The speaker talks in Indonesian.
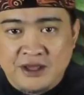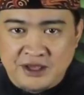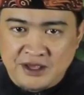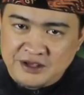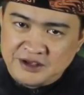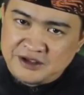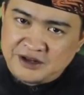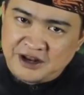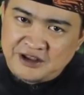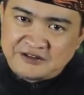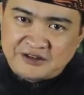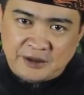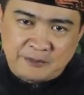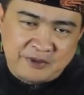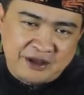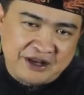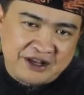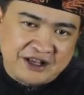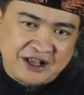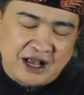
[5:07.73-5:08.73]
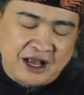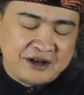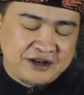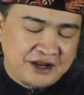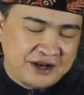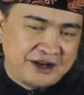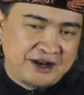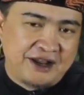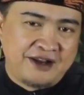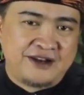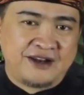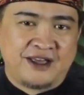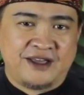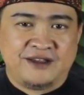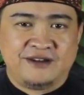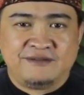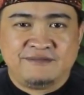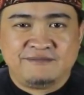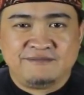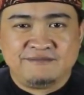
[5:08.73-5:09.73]
Inggris, Amerika, dan
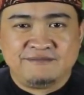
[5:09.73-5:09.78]
lain-lain.